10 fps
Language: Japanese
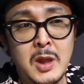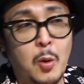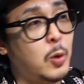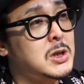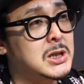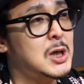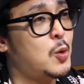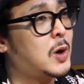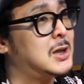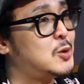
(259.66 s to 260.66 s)
美味しいお
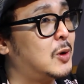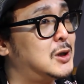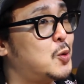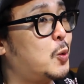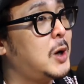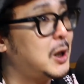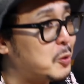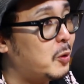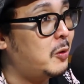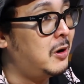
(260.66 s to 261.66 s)
菓子とかチョコレート
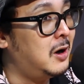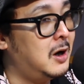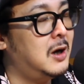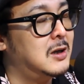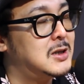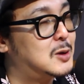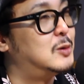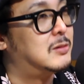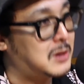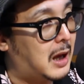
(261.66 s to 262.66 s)
を作っ
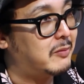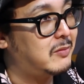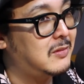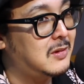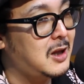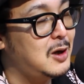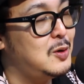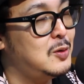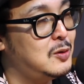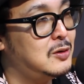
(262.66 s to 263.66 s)
たってい
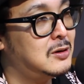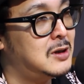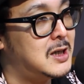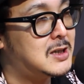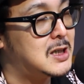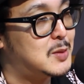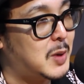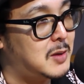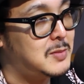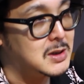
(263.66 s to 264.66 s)
う、説もあ
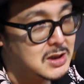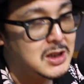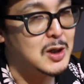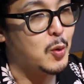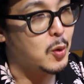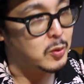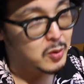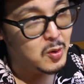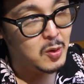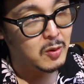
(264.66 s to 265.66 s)
りますし日本
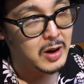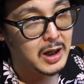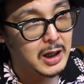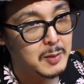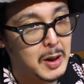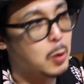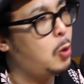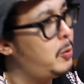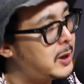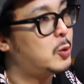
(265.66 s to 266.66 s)
の、えま
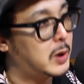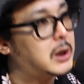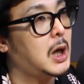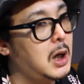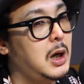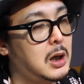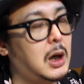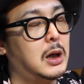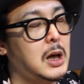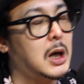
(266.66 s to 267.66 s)
神戸の方だったか
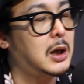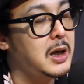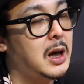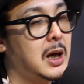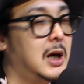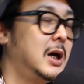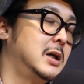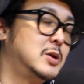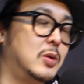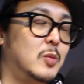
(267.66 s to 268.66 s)
な,、なんかで
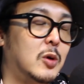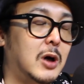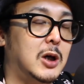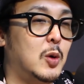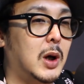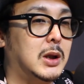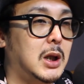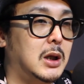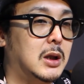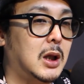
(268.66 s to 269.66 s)
そういうものが広がって
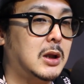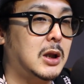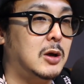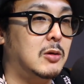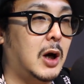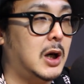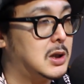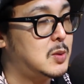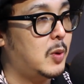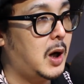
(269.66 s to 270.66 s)
いったっていう
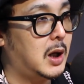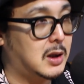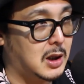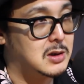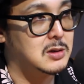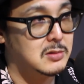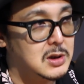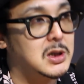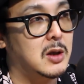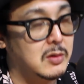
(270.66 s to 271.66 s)
話もあったりするんで
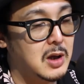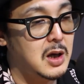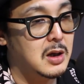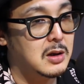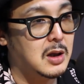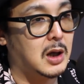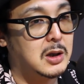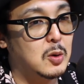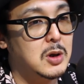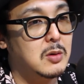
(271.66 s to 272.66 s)
すけどね、だから
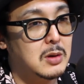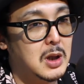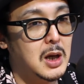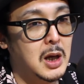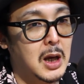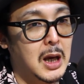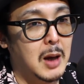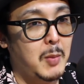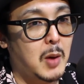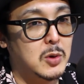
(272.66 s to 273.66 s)
人によって
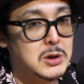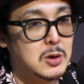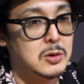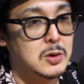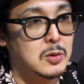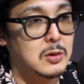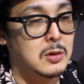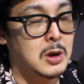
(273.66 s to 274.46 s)
まあもちろんその